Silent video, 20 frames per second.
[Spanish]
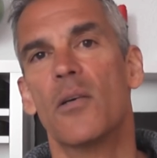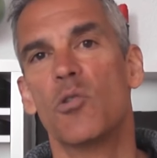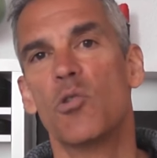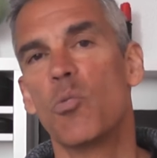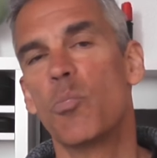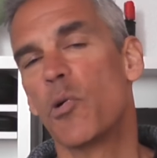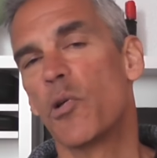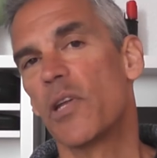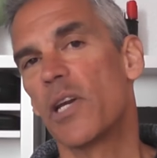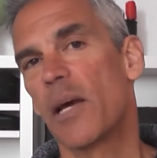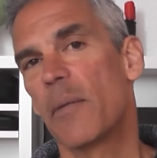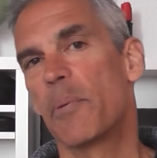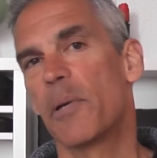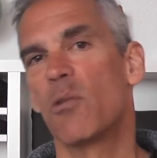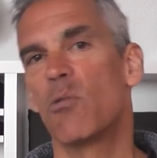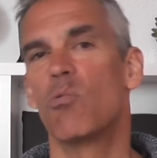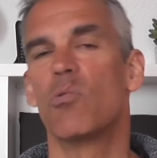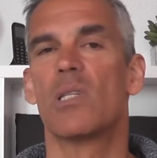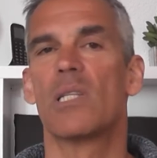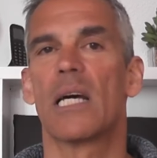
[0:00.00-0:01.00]
tú podrías
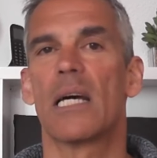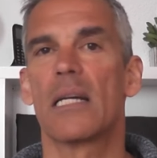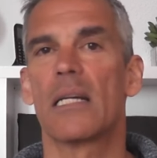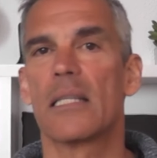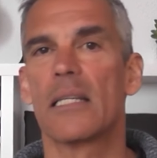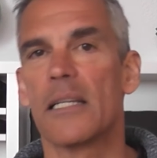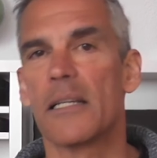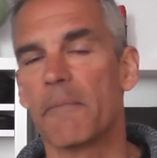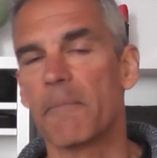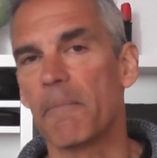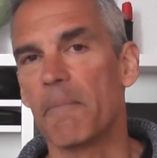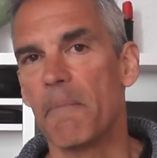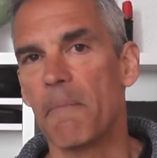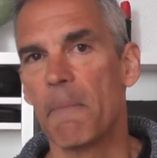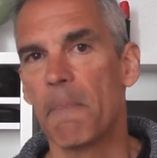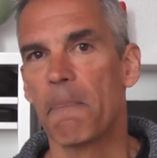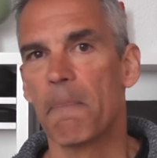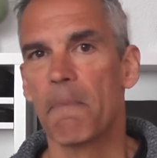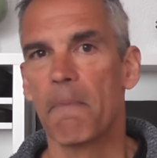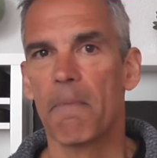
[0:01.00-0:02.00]
preguntarte,
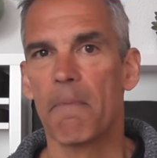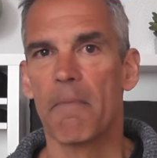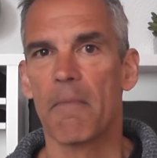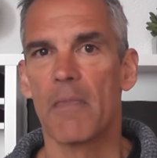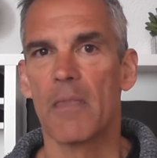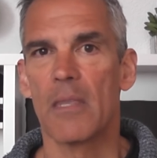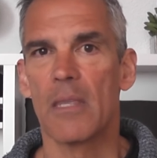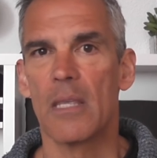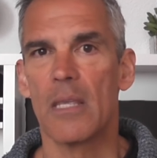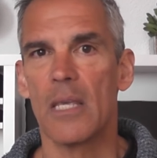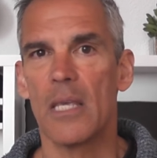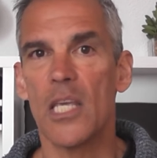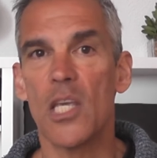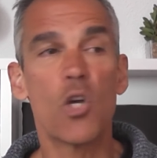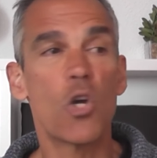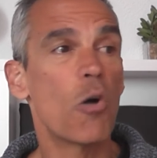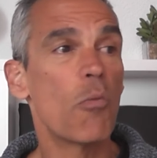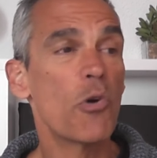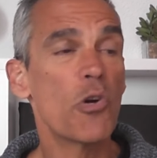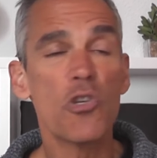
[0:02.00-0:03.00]
¿y
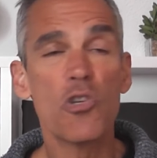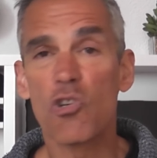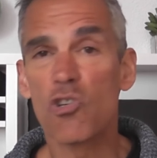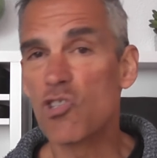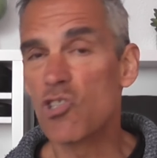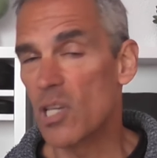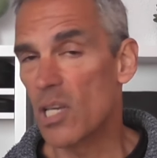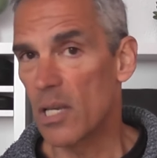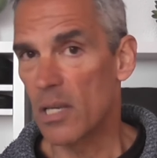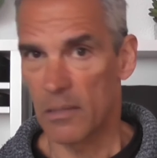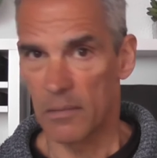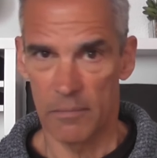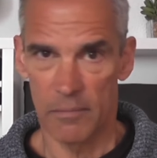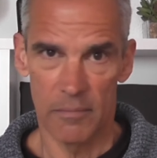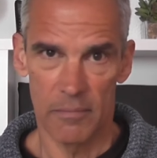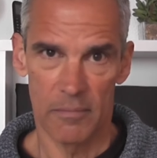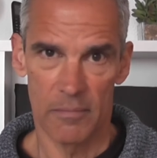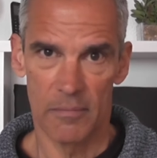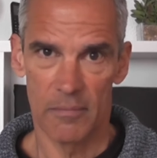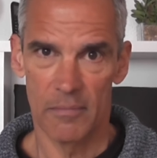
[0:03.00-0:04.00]
cómo yo sé
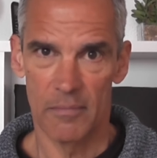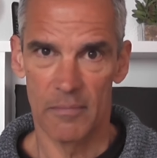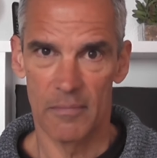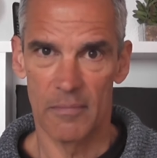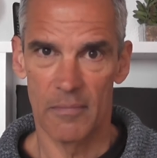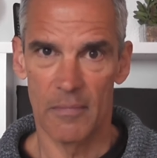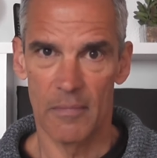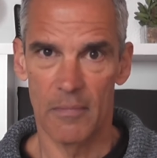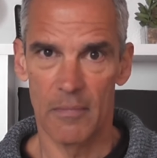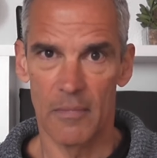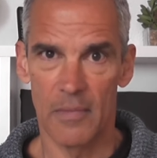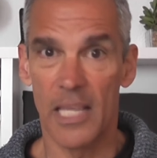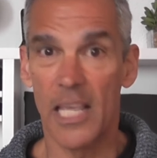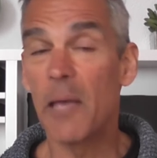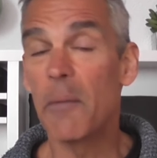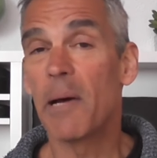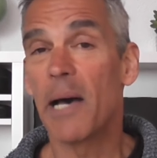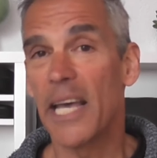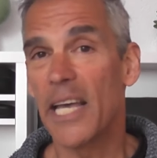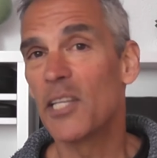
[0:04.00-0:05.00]

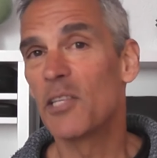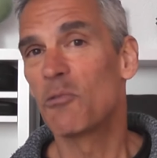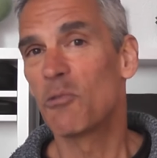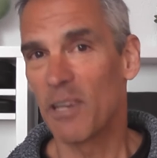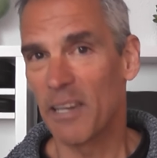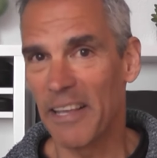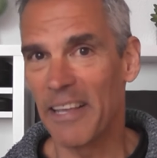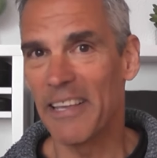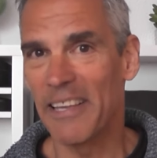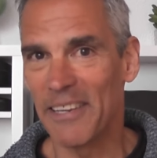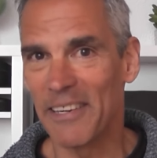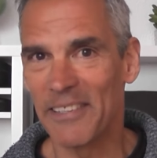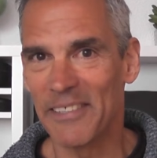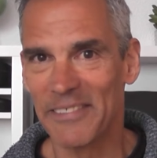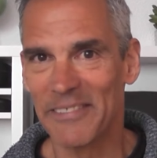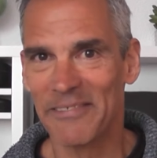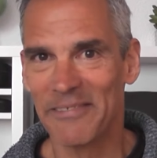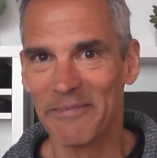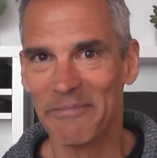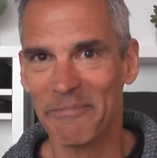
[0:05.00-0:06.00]
qué maestro elegir?
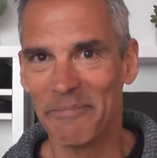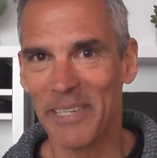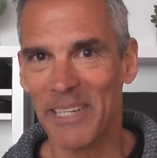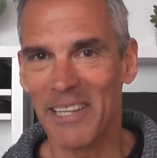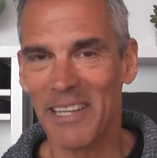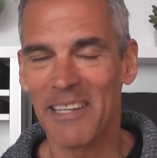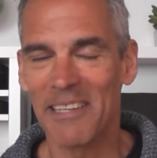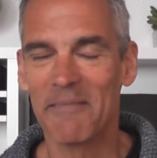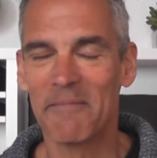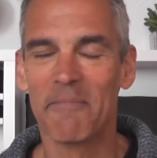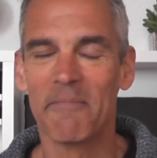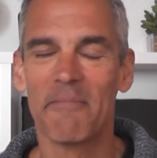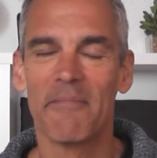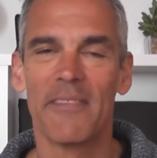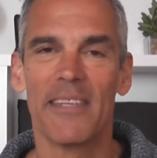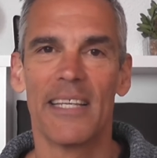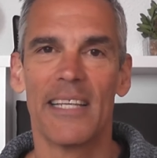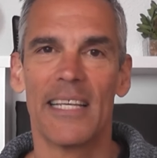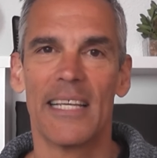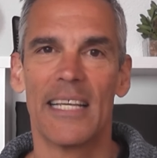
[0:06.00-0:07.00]
¿Verdad?
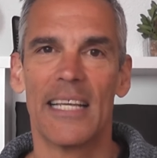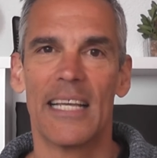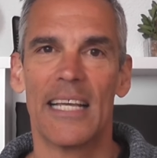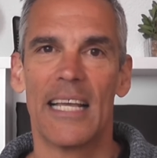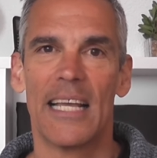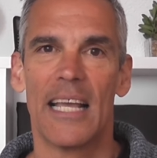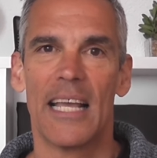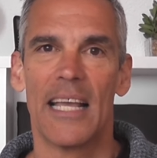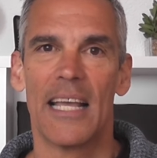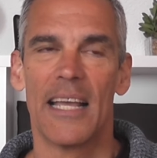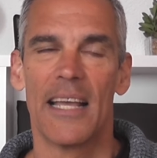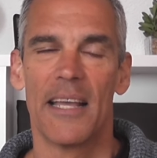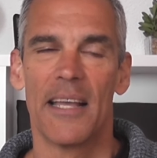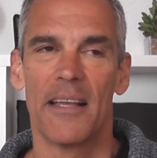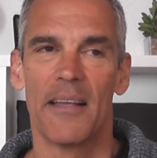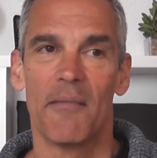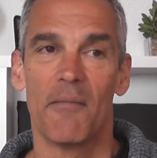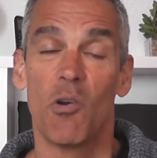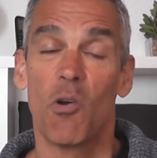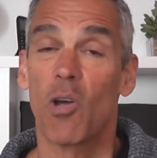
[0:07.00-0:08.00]

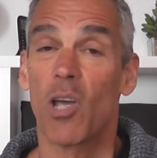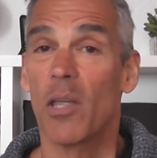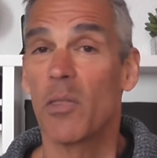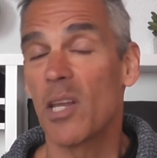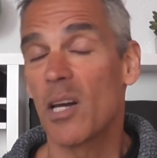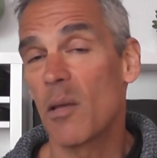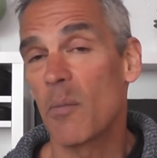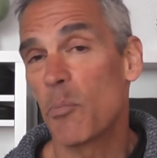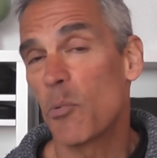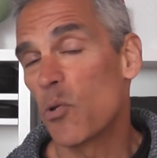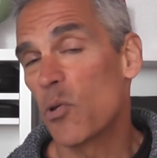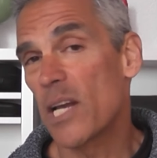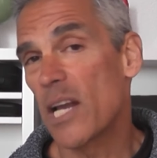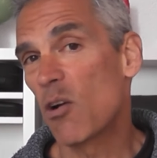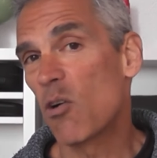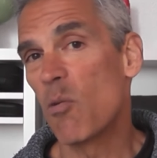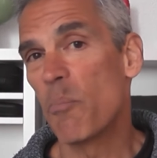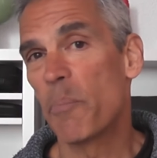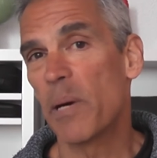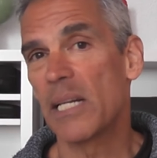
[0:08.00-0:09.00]
Lo que te
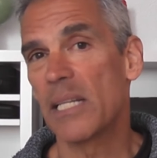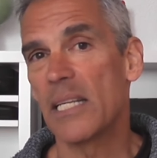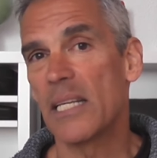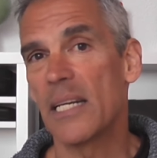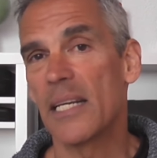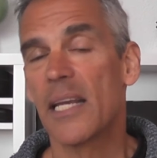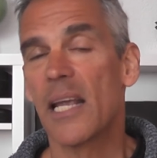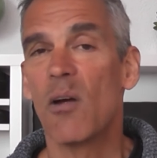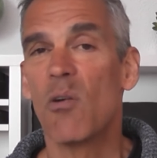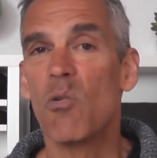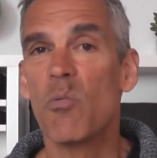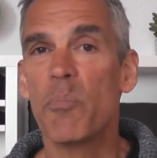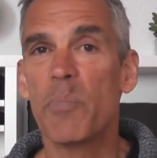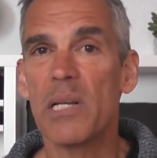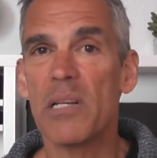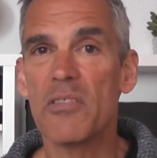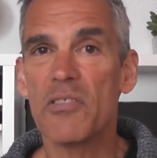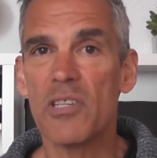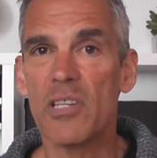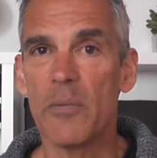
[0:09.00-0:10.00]
podría compartir es que en un
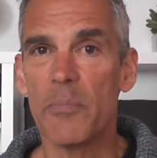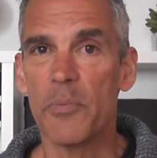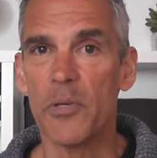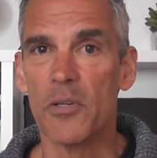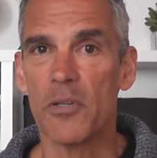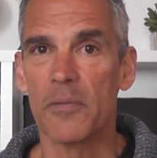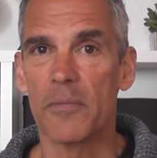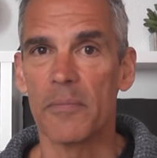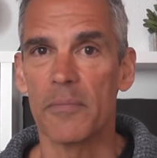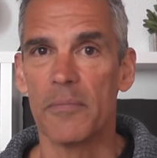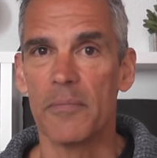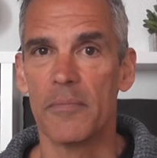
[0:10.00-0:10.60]
principio,